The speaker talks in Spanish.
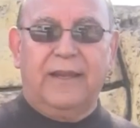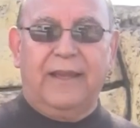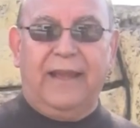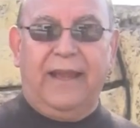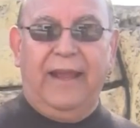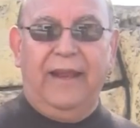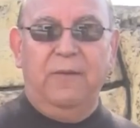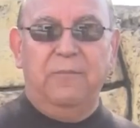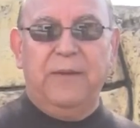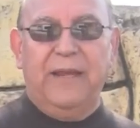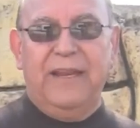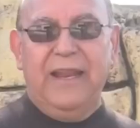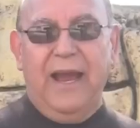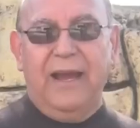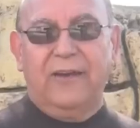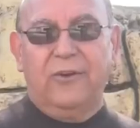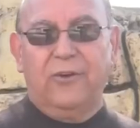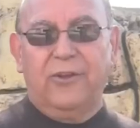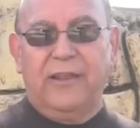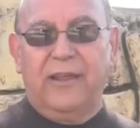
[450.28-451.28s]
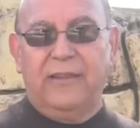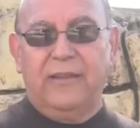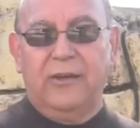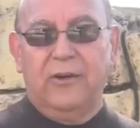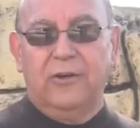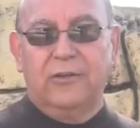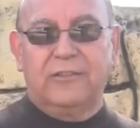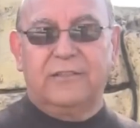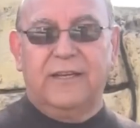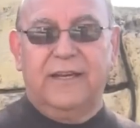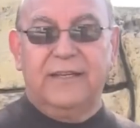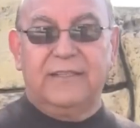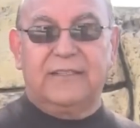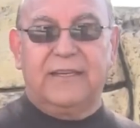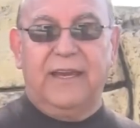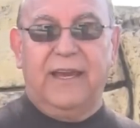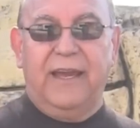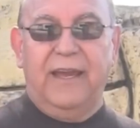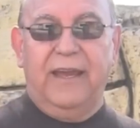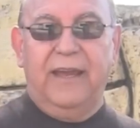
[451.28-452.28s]
que el milagro de Dios es
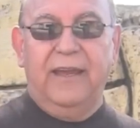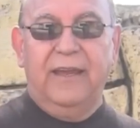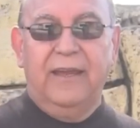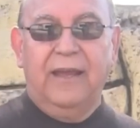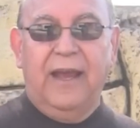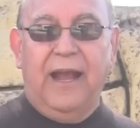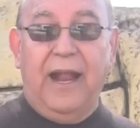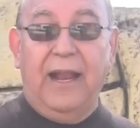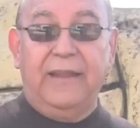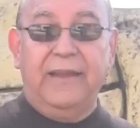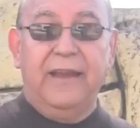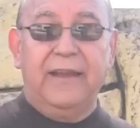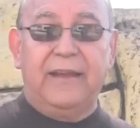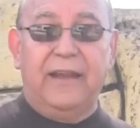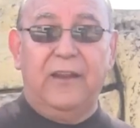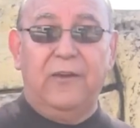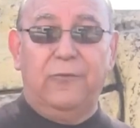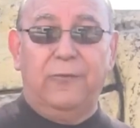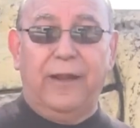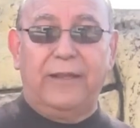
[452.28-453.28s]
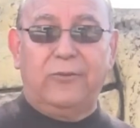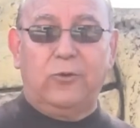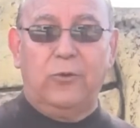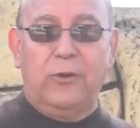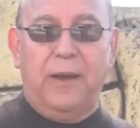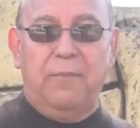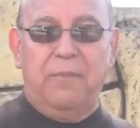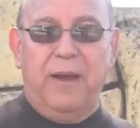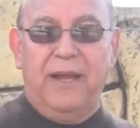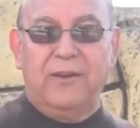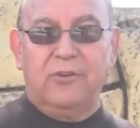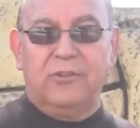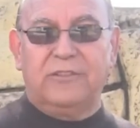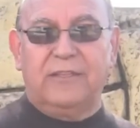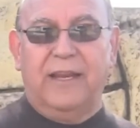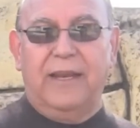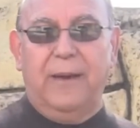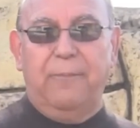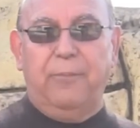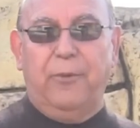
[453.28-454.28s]
que alguien que le falta una mano
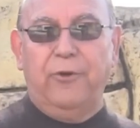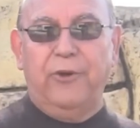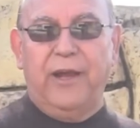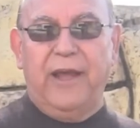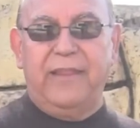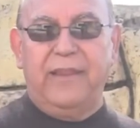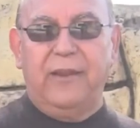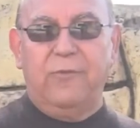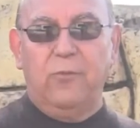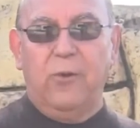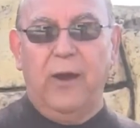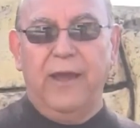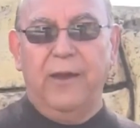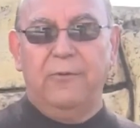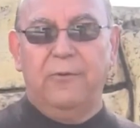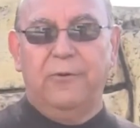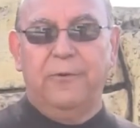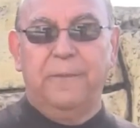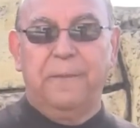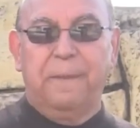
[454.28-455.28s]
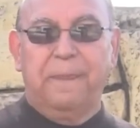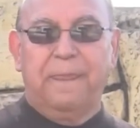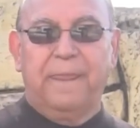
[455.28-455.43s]
se la ponga de nuevo,